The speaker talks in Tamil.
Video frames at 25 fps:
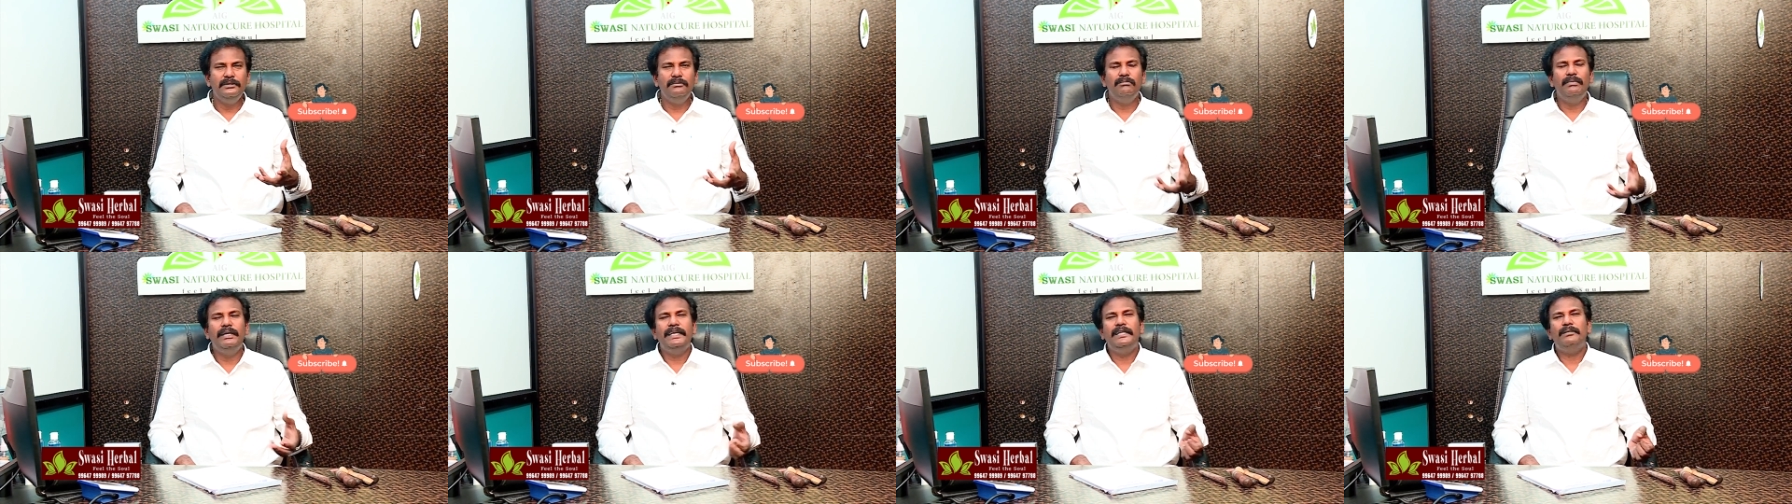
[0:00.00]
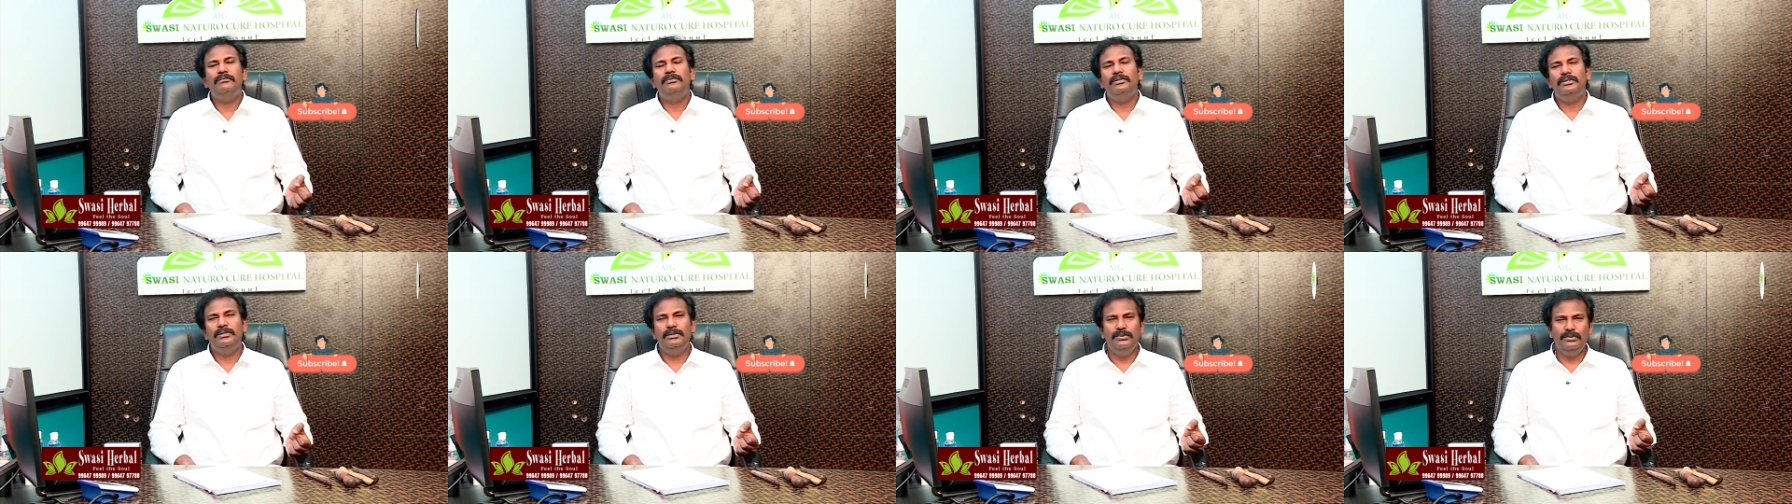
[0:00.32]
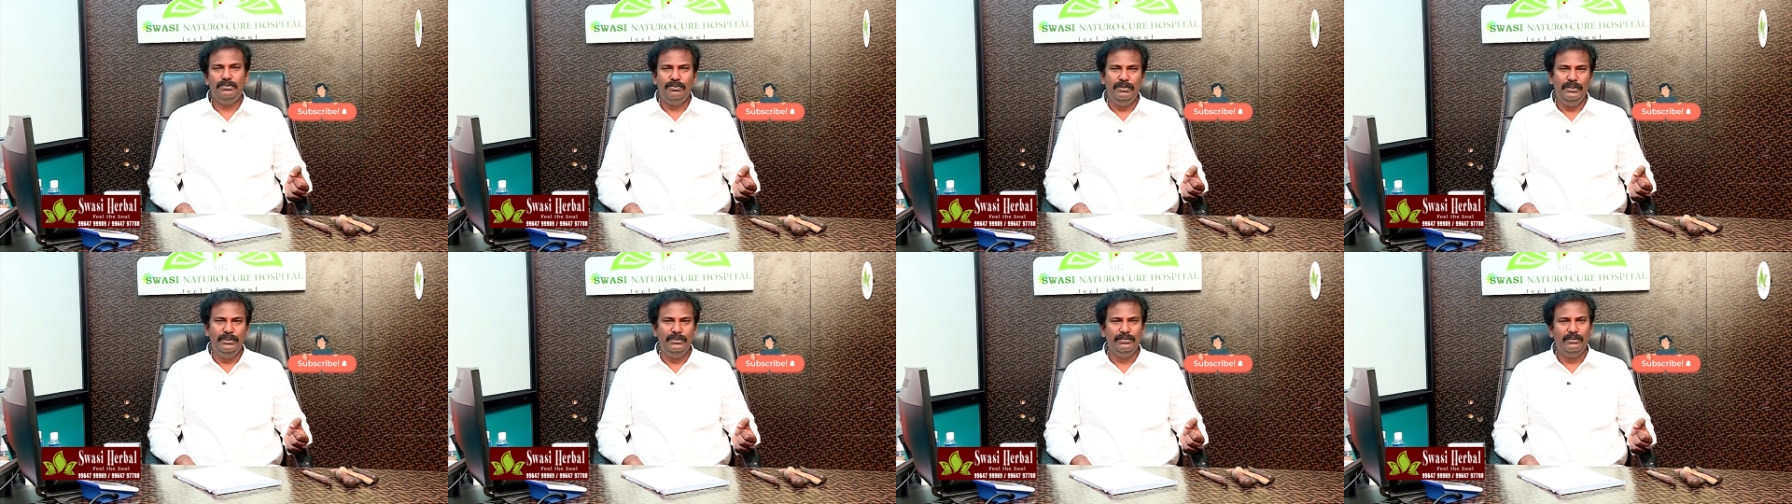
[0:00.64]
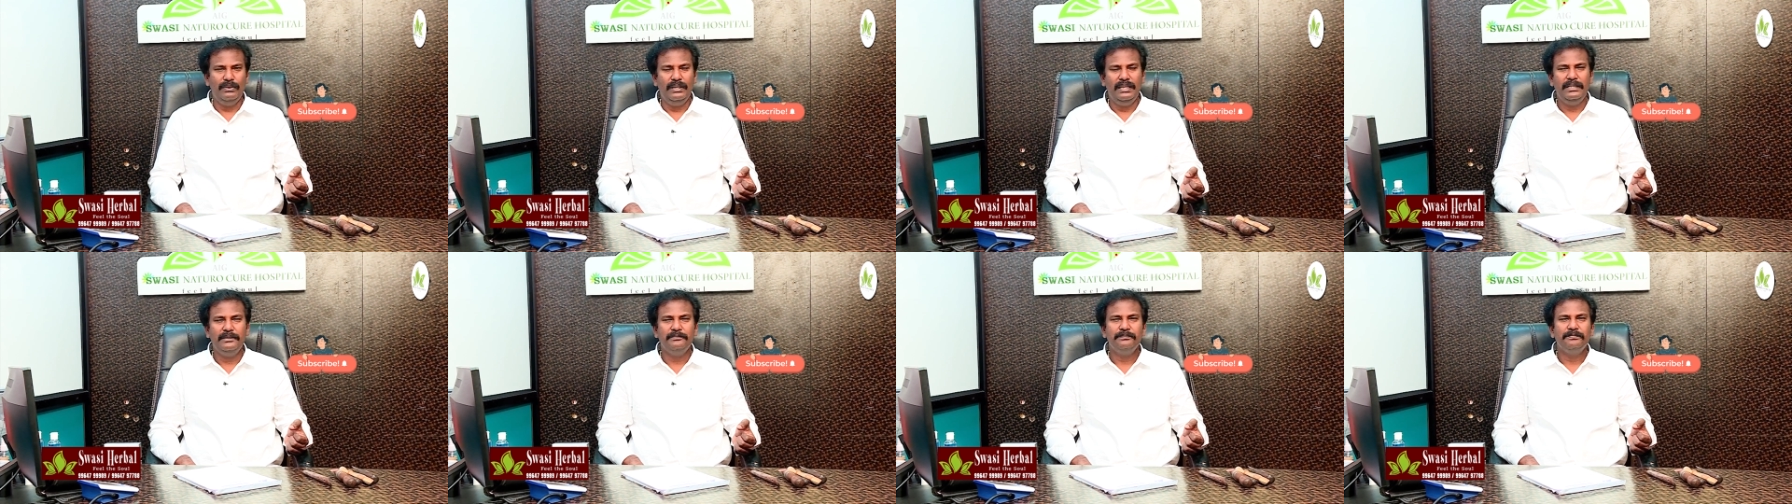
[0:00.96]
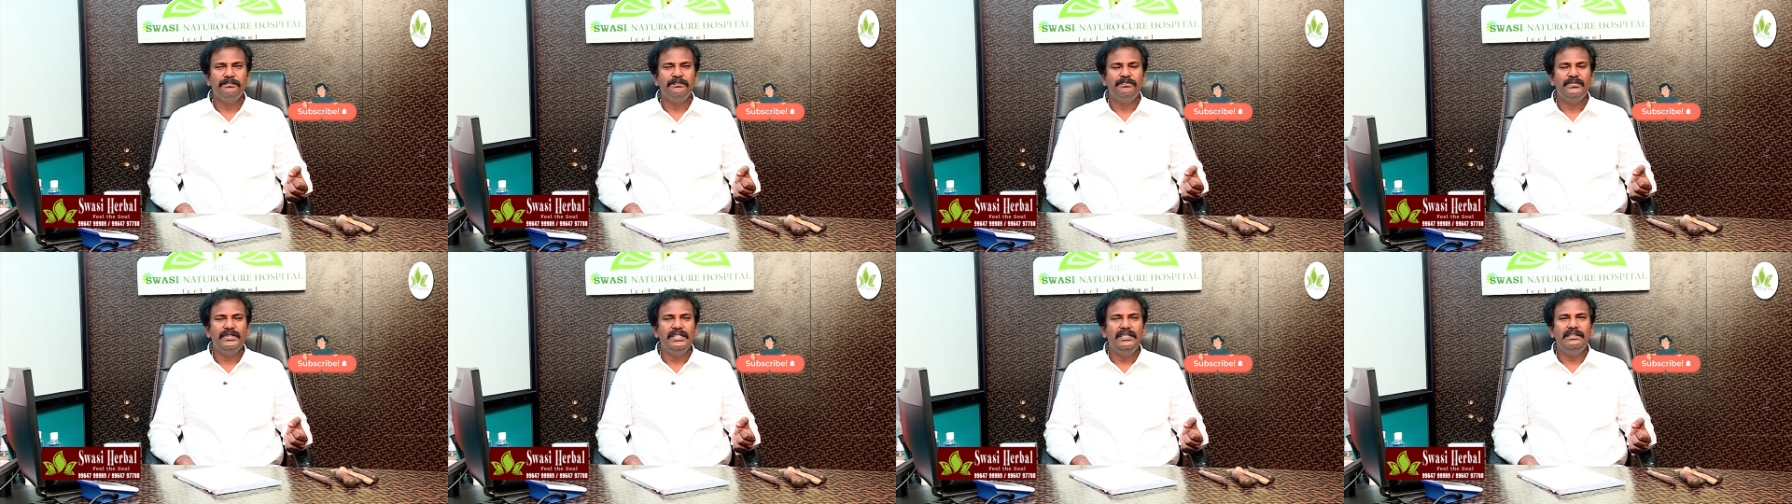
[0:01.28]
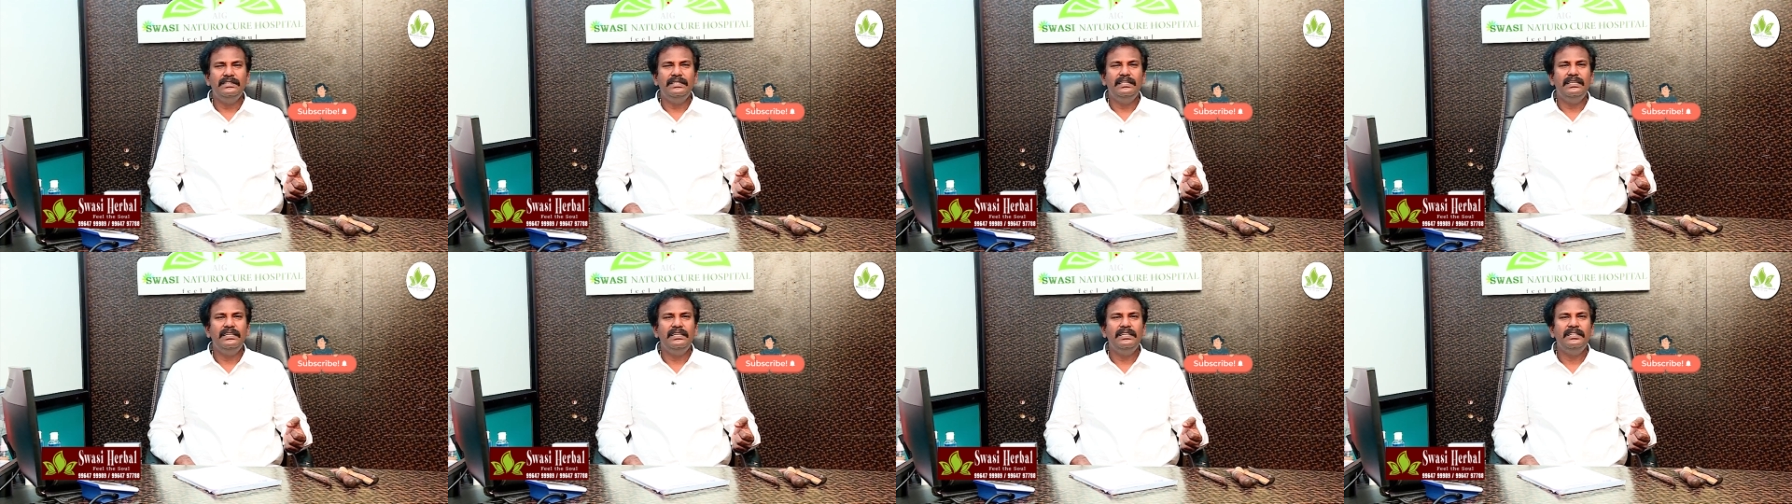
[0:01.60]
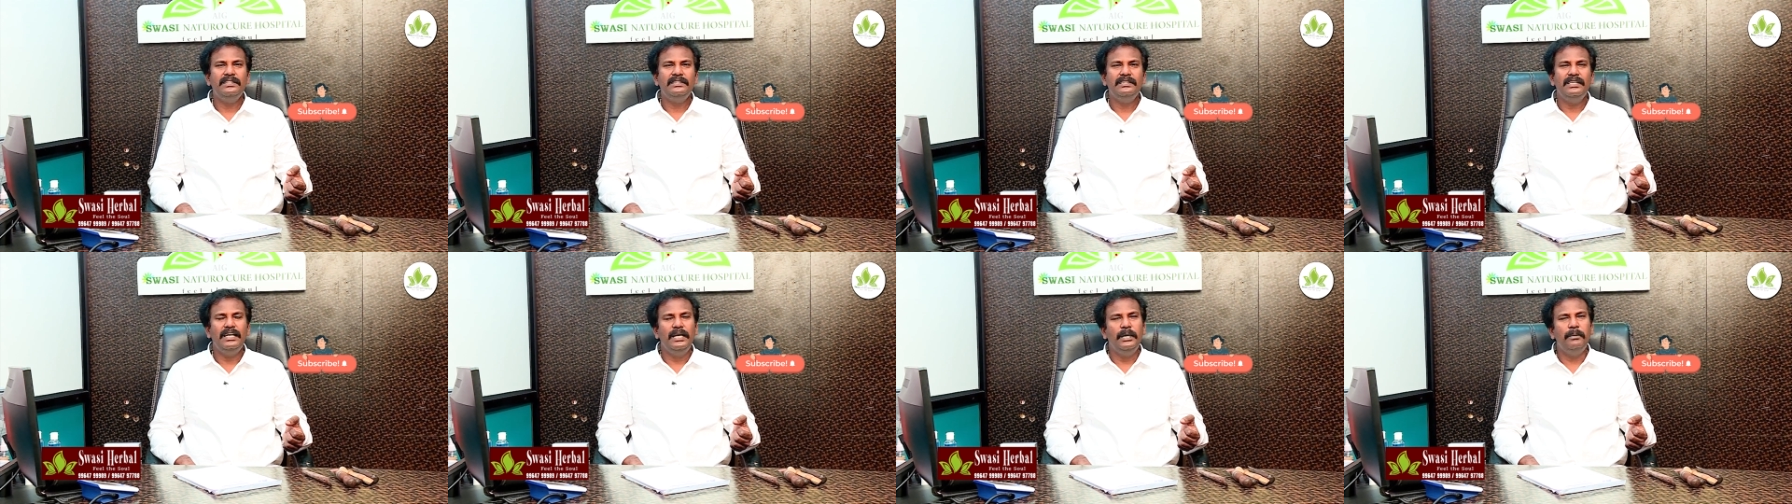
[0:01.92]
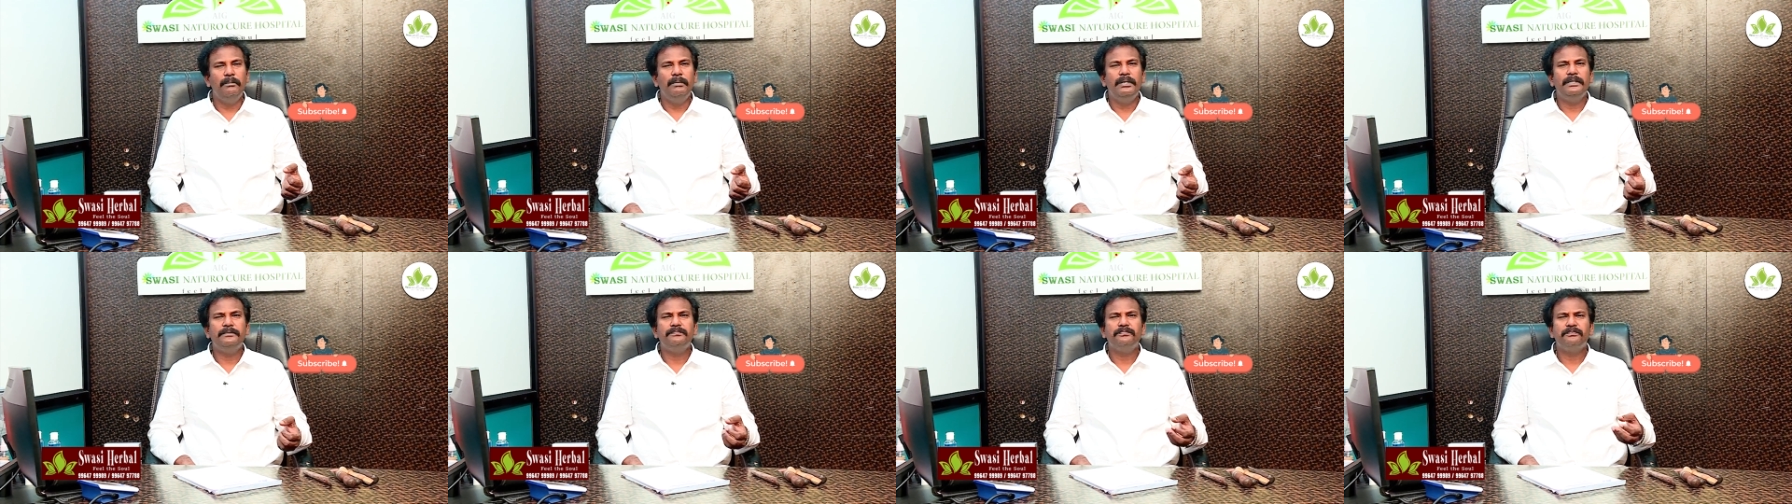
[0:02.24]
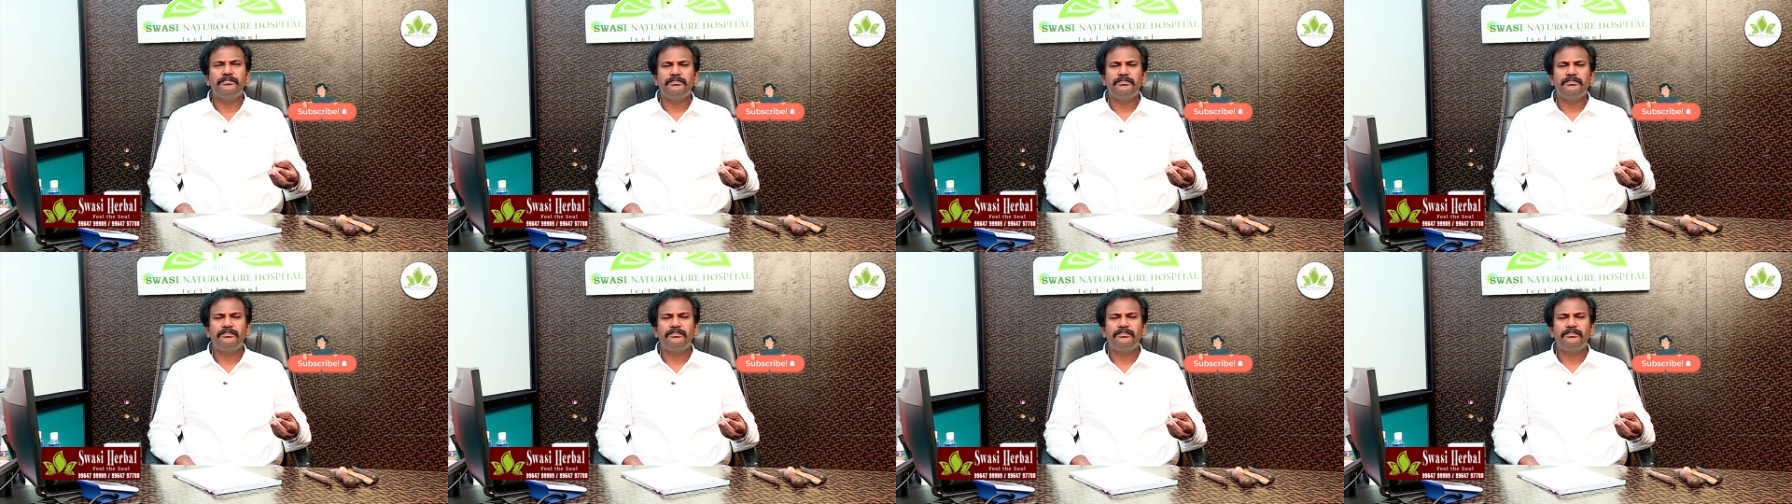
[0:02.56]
பயன்படுதுன்னு சொல்லி சொல்லலாம் சரிங்களா ஆமாம்